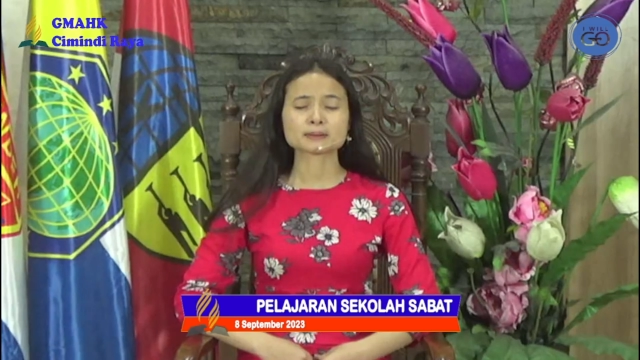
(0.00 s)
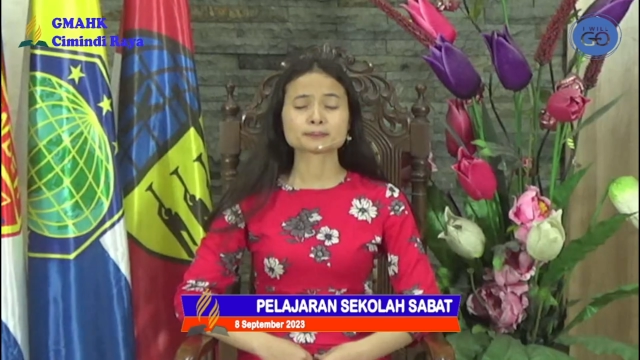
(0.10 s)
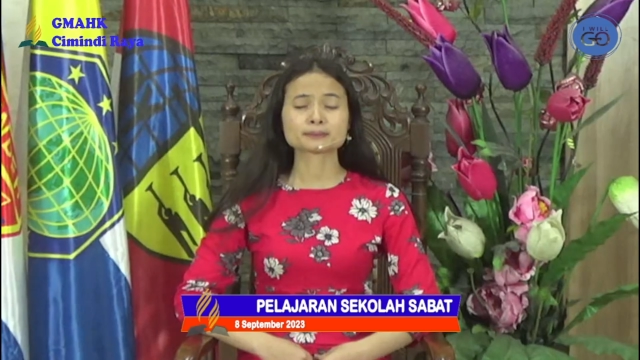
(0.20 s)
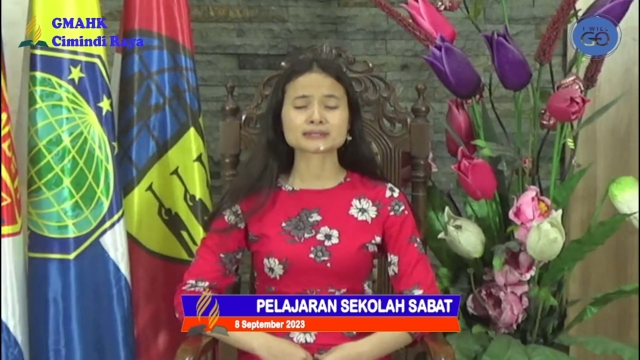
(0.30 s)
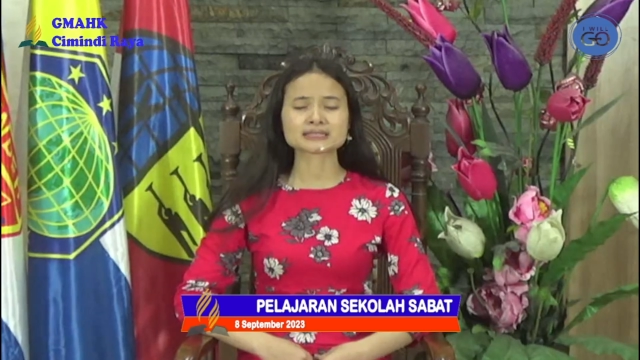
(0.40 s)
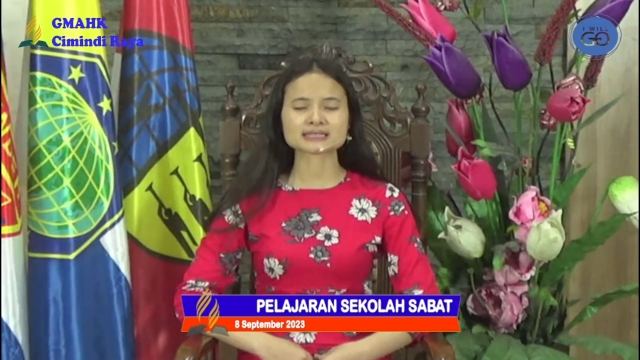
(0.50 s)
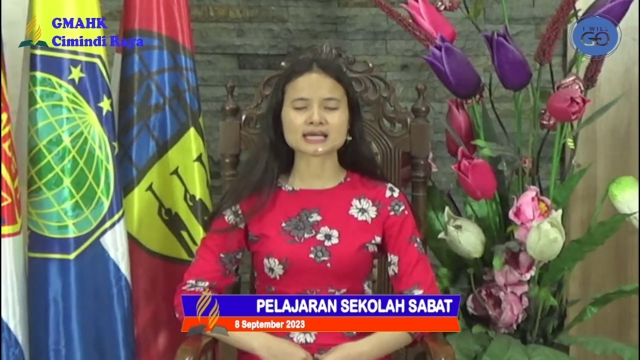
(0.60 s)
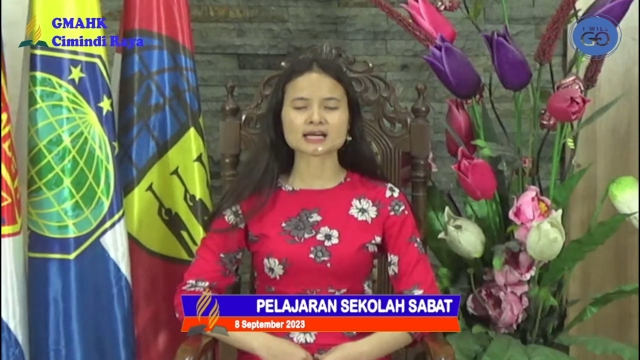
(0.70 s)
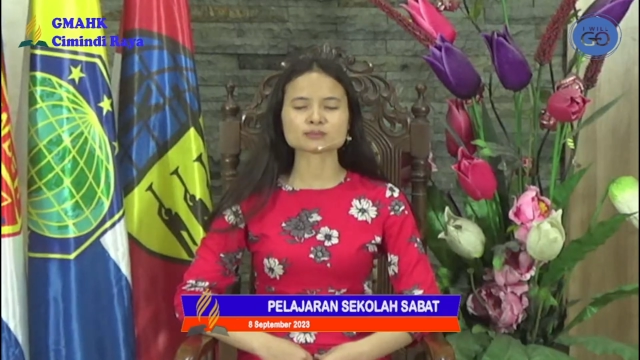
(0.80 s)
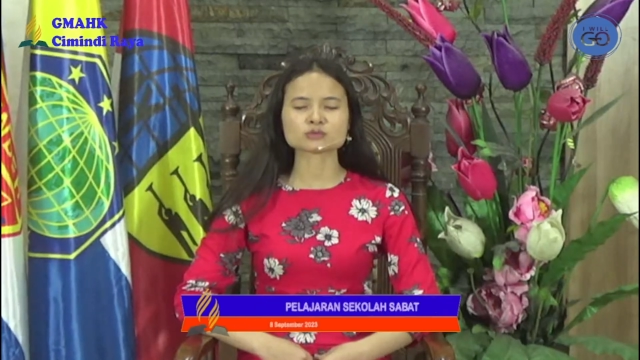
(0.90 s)

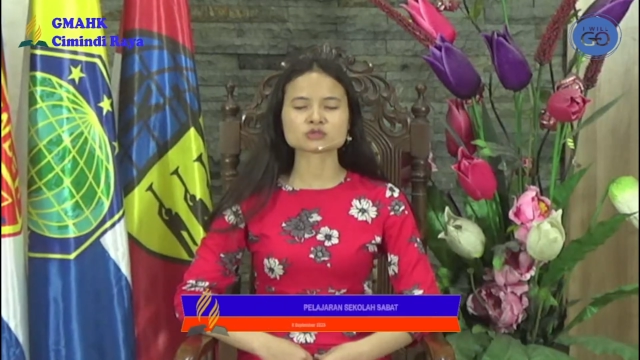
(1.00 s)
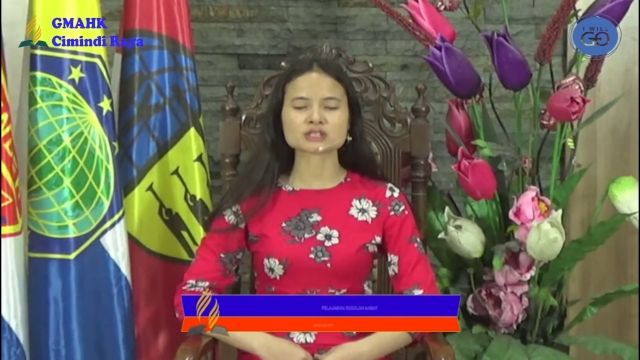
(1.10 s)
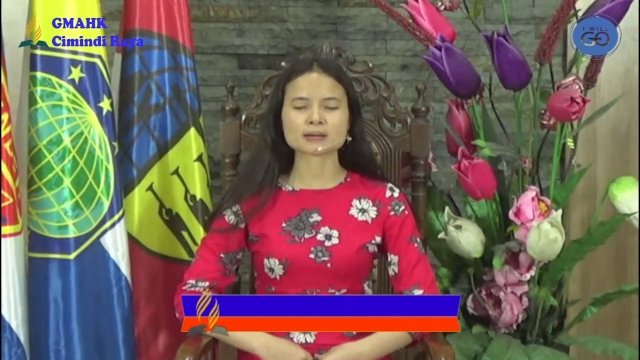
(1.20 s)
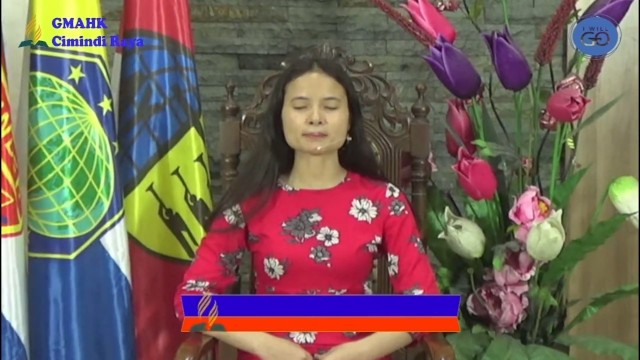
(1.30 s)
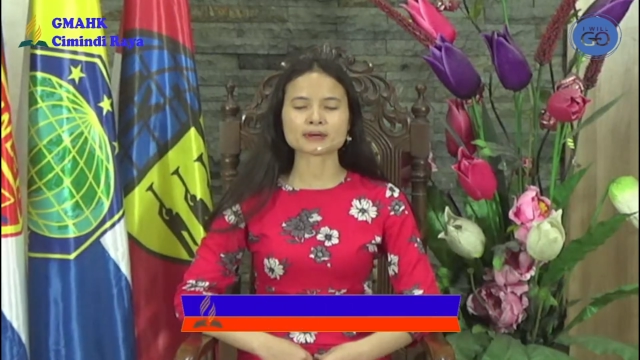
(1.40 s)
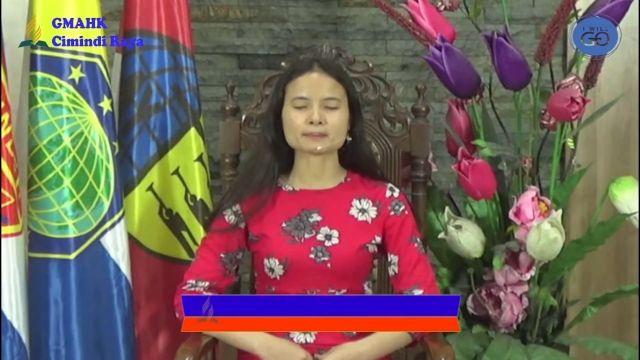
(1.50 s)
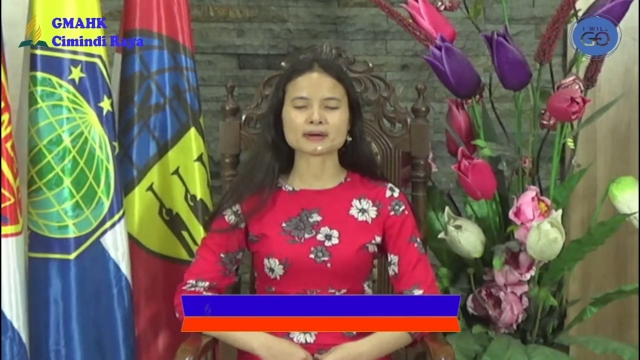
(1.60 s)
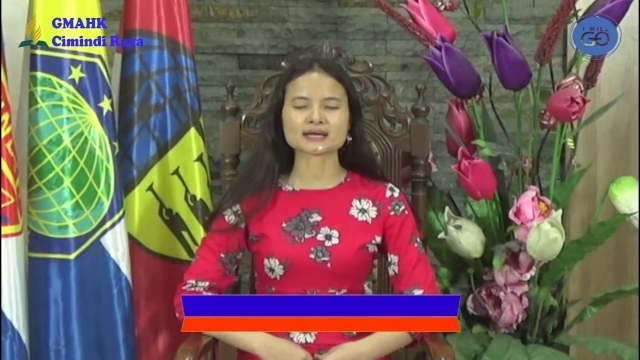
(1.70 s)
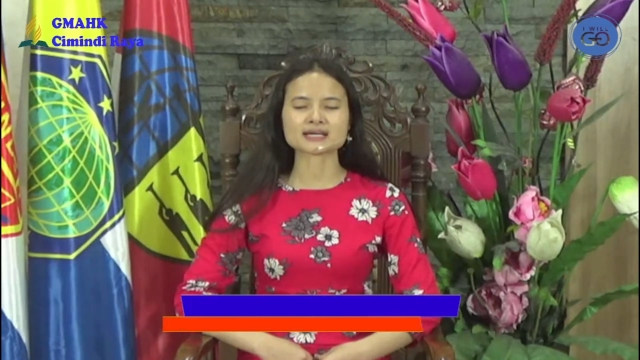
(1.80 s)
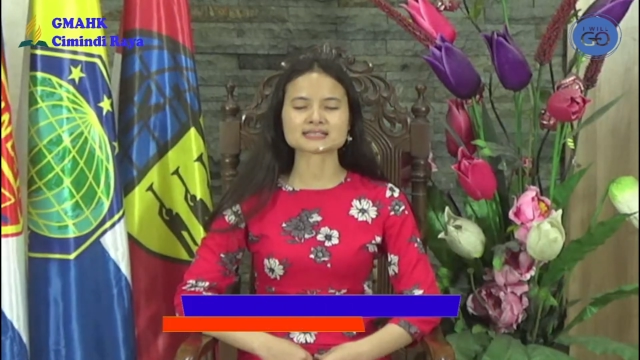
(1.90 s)
penyertaanmu sampai pada
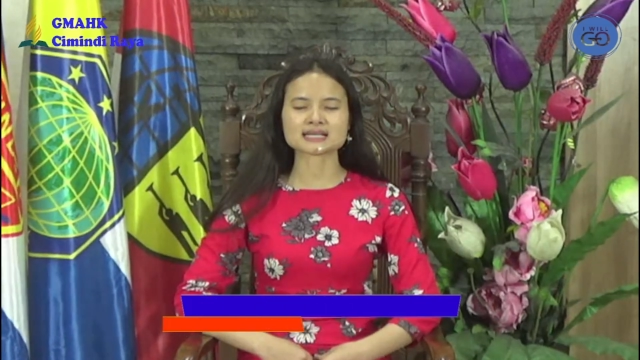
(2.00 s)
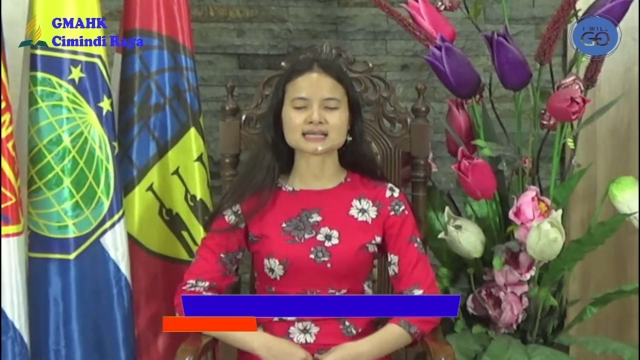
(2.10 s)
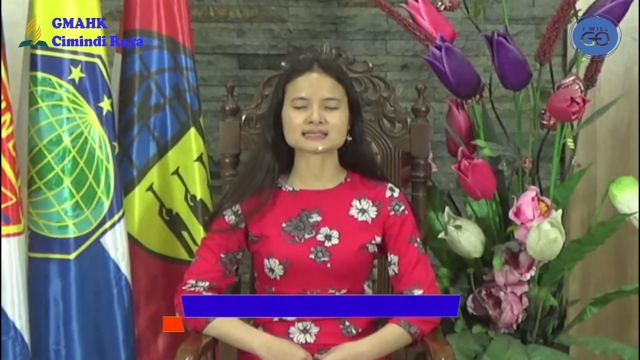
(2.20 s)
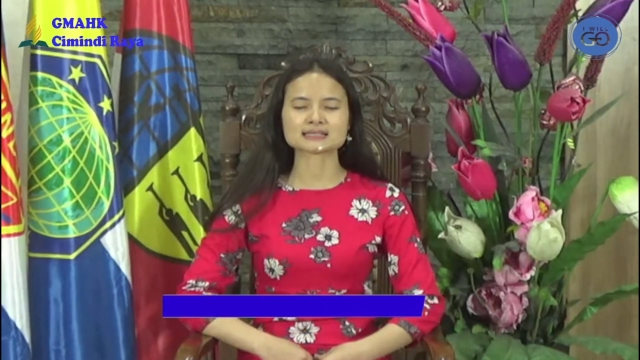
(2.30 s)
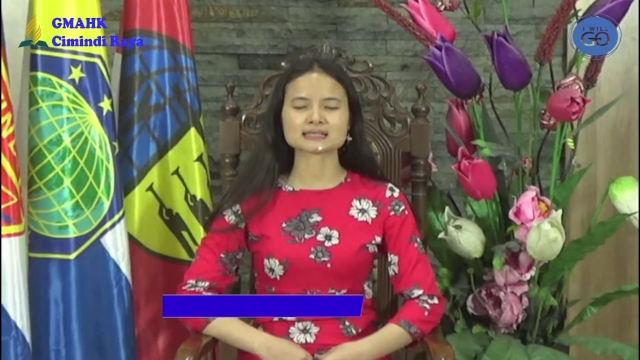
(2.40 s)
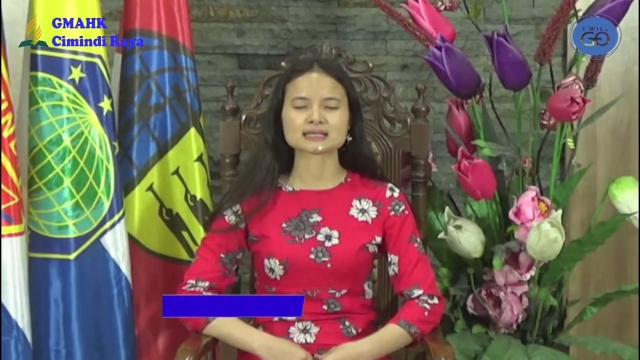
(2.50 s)
saat ini.